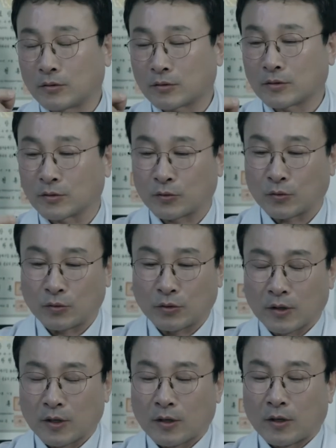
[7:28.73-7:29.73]
그리고
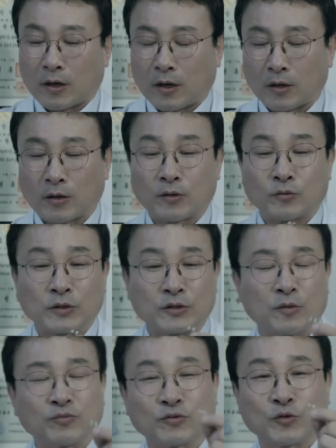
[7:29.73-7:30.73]
우리
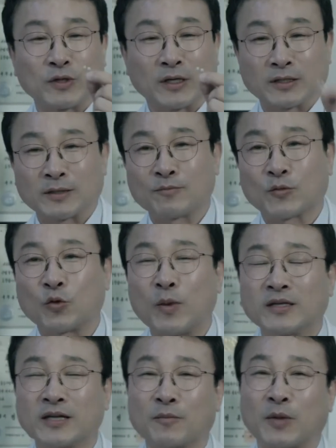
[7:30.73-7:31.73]
청송 소장님
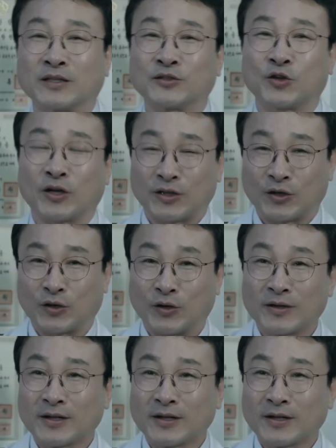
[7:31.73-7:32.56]
노벨상 받으셔야 돼요.